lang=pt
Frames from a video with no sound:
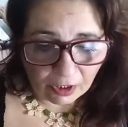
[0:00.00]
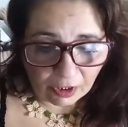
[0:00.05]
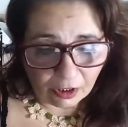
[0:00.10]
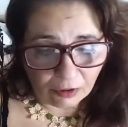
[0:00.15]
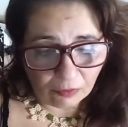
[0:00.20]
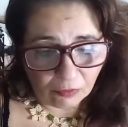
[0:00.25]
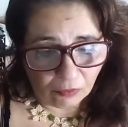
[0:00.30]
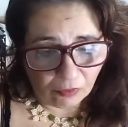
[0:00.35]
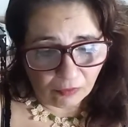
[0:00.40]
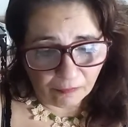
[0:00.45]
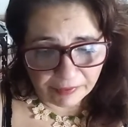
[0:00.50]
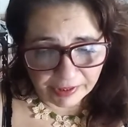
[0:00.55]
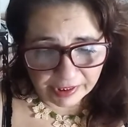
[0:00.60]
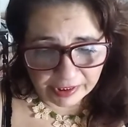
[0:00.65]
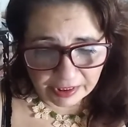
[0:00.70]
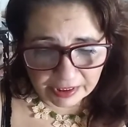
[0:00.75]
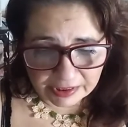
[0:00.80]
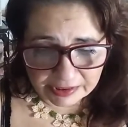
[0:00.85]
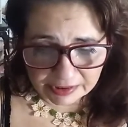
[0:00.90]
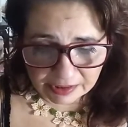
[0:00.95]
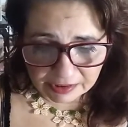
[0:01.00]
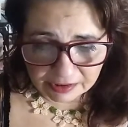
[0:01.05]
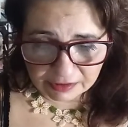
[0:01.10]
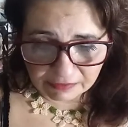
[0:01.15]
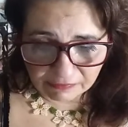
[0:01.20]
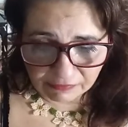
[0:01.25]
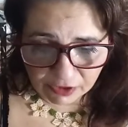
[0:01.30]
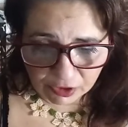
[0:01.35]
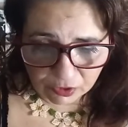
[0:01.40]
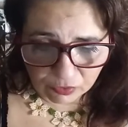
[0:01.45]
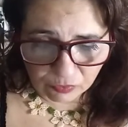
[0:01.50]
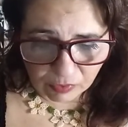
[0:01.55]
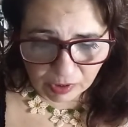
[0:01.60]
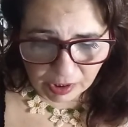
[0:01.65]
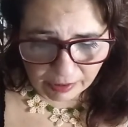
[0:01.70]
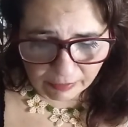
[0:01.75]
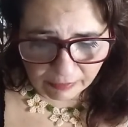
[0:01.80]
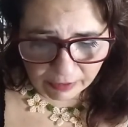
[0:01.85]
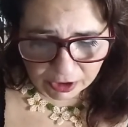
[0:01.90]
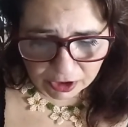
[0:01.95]
Eu comprei na estante
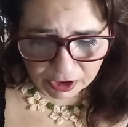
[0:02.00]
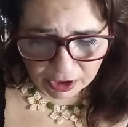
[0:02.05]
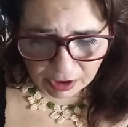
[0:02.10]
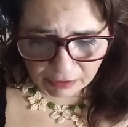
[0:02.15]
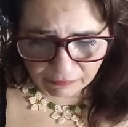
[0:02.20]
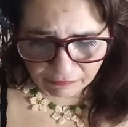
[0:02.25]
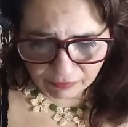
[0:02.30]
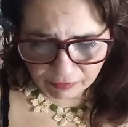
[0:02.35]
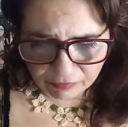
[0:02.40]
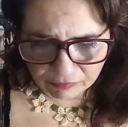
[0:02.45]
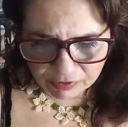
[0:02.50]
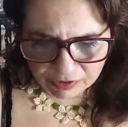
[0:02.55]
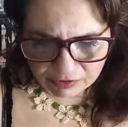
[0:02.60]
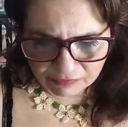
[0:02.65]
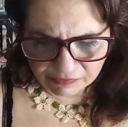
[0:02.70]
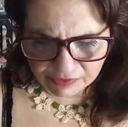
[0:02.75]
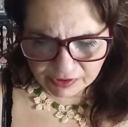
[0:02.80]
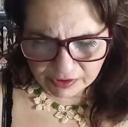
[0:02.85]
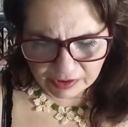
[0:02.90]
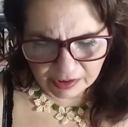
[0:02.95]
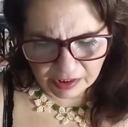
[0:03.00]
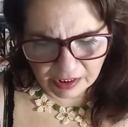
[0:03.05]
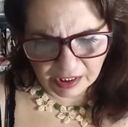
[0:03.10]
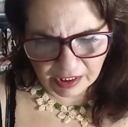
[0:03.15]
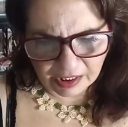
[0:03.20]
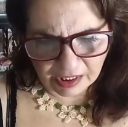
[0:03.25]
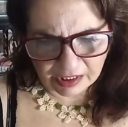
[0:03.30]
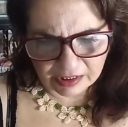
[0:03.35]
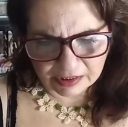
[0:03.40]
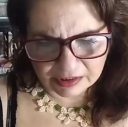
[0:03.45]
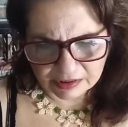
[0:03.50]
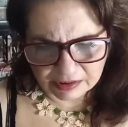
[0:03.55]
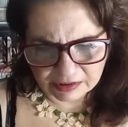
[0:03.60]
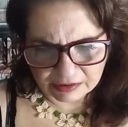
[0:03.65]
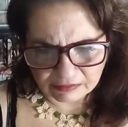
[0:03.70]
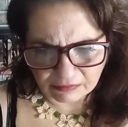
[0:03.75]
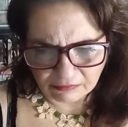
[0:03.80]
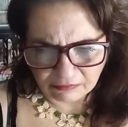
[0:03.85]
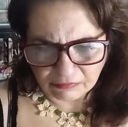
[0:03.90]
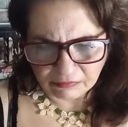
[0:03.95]
virtual, acho que ele foi uns 20 reais,
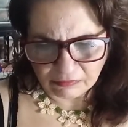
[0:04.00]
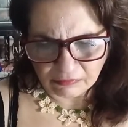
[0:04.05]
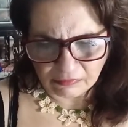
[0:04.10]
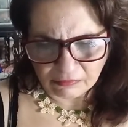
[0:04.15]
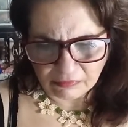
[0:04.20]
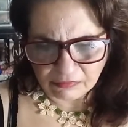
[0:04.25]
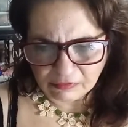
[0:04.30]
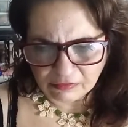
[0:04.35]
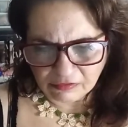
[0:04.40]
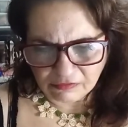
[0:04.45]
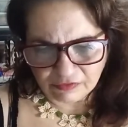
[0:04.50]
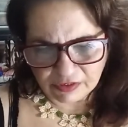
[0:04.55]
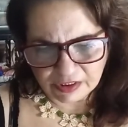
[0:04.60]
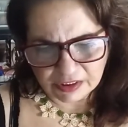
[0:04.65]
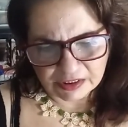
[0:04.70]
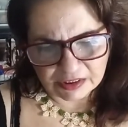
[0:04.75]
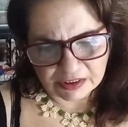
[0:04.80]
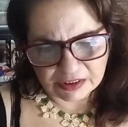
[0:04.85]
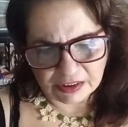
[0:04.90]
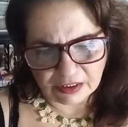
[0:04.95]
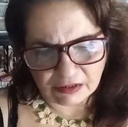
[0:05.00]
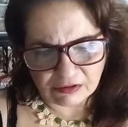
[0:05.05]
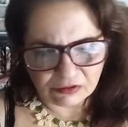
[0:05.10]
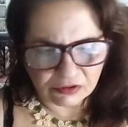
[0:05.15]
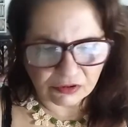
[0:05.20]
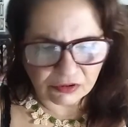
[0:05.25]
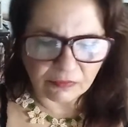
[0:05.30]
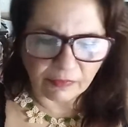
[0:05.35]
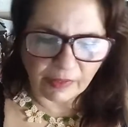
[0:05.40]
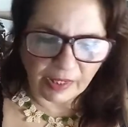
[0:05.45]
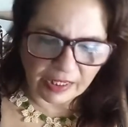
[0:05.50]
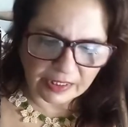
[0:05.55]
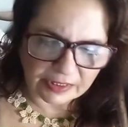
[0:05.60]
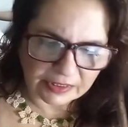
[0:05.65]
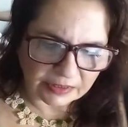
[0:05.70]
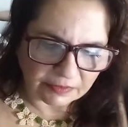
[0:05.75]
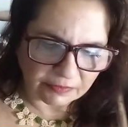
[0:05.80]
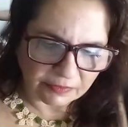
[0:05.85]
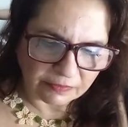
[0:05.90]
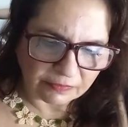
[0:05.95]
25 no
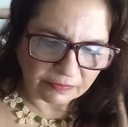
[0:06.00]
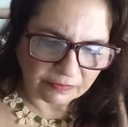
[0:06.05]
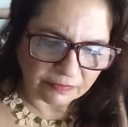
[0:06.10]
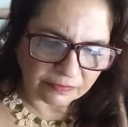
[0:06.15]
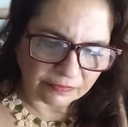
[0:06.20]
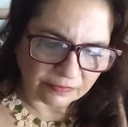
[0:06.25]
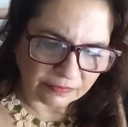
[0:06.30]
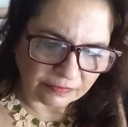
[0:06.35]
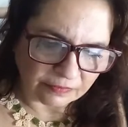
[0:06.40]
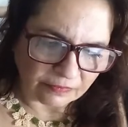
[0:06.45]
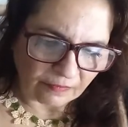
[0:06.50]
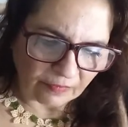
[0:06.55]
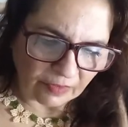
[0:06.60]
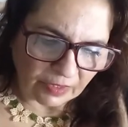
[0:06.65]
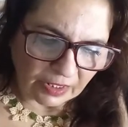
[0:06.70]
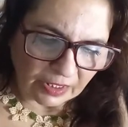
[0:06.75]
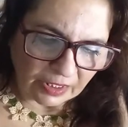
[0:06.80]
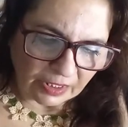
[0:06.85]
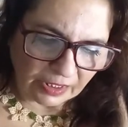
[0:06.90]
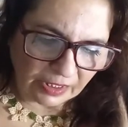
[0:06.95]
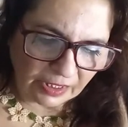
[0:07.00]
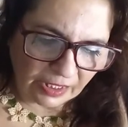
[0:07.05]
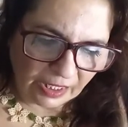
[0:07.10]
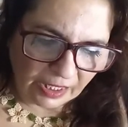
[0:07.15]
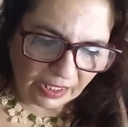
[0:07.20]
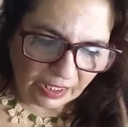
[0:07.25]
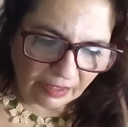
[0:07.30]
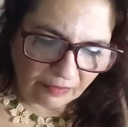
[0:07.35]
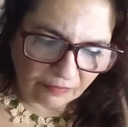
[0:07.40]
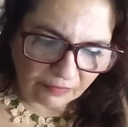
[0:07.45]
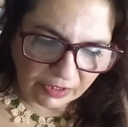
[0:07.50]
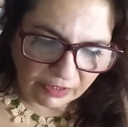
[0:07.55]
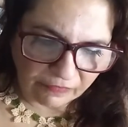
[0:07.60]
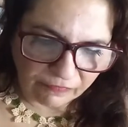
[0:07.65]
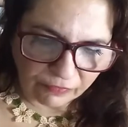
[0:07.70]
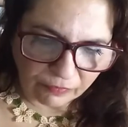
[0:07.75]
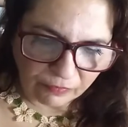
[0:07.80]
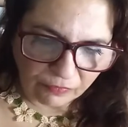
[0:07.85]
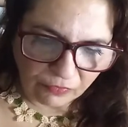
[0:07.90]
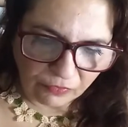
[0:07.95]
máximo. E ele é um
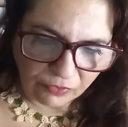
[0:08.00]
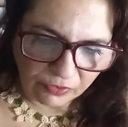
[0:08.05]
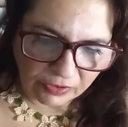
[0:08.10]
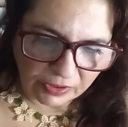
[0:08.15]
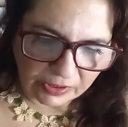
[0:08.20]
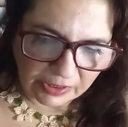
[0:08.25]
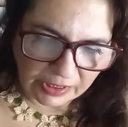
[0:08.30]
livro muito